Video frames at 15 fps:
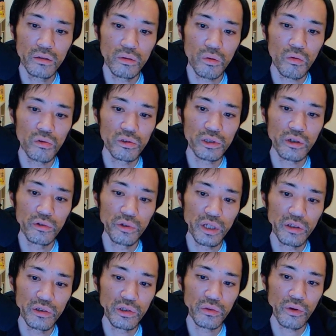のコンサルを受け
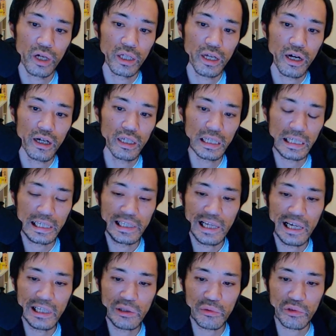る人はやはりいな
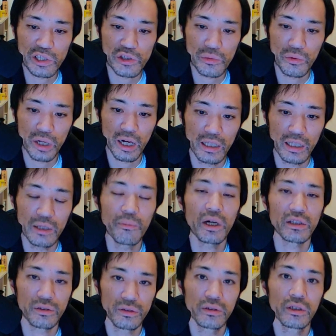いのでしょうかま
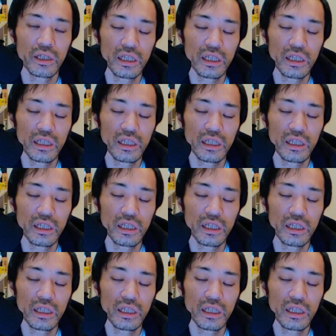す。